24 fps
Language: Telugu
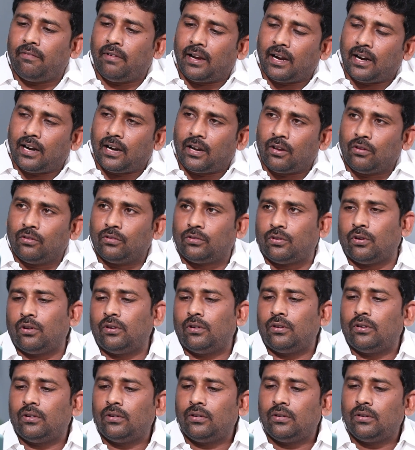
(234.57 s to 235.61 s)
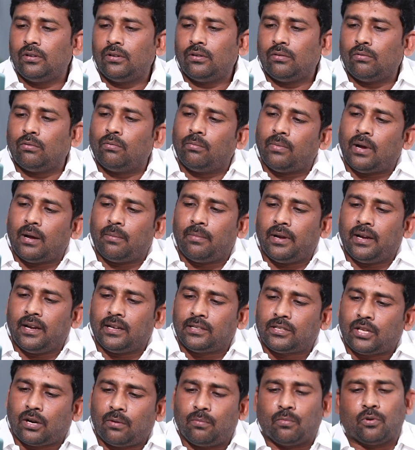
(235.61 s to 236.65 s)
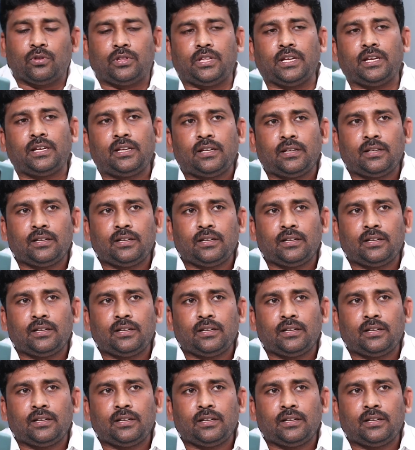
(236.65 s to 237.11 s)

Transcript: విరగటంతో ఉమామహేశ్వర మృతి